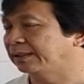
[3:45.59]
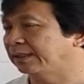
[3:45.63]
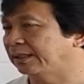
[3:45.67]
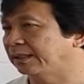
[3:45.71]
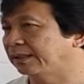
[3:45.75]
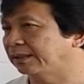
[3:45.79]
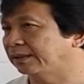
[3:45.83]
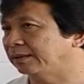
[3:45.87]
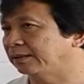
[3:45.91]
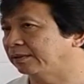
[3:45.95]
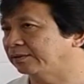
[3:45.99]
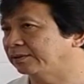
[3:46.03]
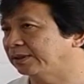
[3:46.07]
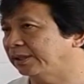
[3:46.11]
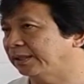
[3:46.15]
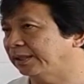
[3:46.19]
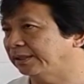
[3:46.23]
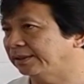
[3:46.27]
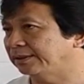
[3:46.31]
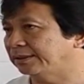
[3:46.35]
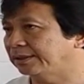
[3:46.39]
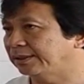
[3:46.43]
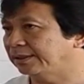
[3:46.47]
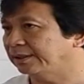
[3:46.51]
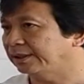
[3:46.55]
นะเราจะเห็
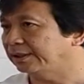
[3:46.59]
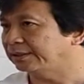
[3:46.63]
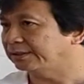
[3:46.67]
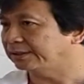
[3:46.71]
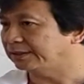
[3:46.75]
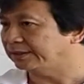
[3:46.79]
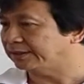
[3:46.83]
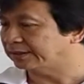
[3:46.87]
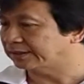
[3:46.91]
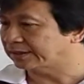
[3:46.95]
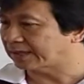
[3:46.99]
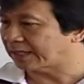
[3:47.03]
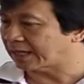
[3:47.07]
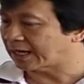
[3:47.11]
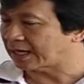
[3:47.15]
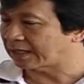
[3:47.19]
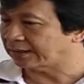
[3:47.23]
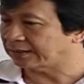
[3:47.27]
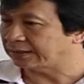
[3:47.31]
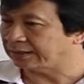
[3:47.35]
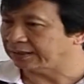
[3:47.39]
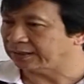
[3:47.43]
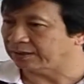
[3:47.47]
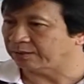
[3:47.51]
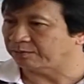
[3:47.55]
นเครื่องเล่นชิงช้า
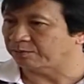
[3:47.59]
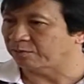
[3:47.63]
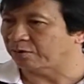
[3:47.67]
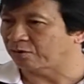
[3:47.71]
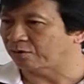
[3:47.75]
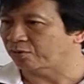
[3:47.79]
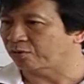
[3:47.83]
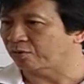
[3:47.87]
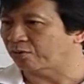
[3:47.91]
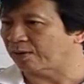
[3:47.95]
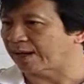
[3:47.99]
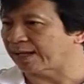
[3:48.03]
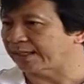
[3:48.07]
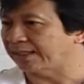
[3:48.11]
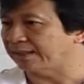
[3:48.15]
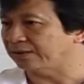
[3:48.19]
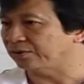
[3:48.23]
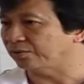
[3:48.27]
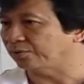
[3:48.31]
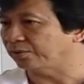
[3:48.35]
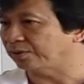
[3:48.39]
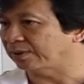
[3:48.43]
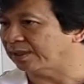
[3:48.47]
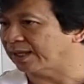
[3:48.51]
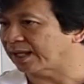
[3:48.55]
ที่พอไกว
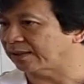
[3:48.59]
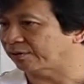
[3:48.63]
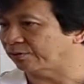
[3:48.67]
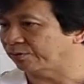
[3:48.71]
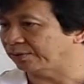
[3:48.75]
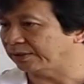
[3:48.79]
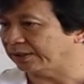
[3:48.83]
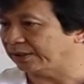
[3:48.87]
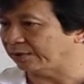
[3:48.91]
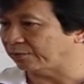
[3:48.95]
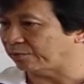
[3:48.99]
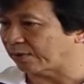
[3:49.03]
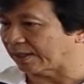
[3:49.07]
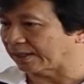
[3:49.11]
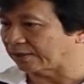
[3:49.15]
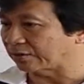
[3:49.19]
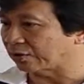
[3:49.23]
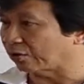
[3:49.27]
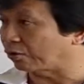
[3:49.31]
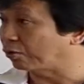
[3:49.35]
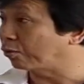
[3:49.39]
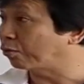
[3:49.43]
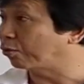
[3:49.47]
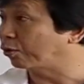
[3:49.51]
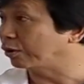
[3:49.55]
สุดแรง ตรงที่ไกว
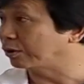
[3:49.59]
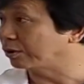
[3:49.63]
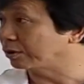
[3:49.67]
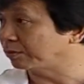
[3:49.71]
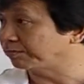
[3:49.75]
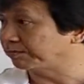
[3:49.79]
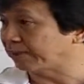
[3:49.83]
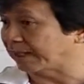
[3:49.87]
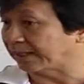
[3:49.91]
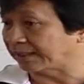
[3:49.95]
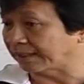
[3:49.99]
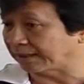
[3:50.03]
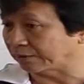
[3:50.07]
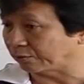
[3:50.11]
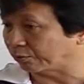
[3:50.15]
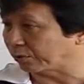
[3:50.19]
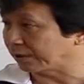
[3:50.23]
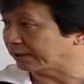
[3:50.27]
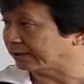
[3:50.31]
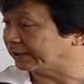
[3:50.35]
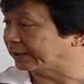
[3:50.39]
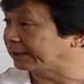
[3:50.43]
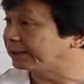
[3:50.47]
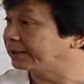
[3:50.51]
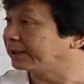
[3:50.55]
สองคน ไปกันคน
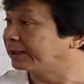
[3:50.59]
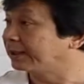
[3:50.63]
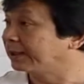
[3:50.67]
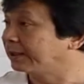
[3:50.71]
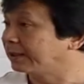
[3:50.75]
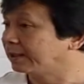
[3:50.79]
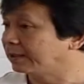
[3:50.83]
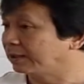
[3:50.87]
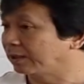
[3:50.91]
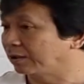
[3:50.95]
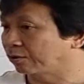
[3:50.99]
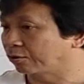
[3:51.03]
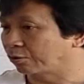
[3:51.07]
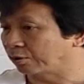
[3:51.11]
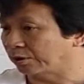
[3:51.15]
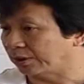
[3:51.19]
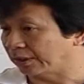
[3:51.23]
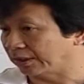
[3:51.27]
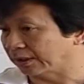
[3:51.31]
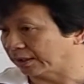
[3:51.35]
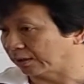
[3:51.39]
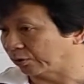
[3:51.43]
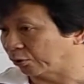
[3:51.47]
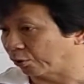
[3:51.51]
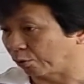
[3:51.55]
ละทิศแล้วคนห
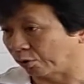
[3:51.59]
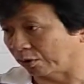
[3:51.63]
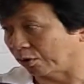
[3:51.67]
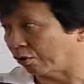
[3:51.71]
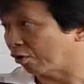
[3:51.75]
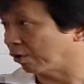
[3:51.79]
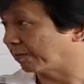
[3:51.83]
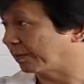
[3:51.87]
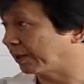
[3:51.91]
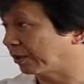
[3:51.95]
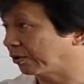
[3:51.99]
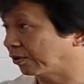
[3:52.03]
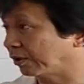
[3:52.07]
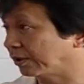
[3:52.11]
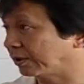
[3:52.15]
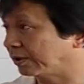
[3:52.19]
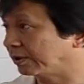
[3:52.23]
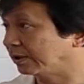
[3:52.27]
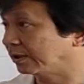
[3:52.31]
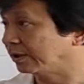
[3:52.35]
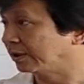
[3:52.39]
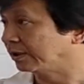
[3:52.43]
นึ่งกระโดดออกไปก่อน